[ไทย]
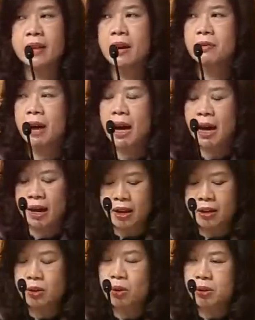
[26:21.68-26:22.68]
แต่ว่า
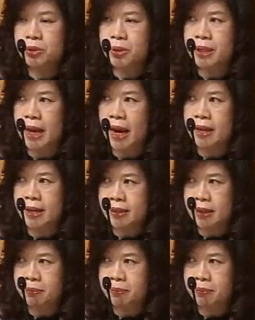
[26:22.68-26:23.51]
โดยส่วนใหญ่ใน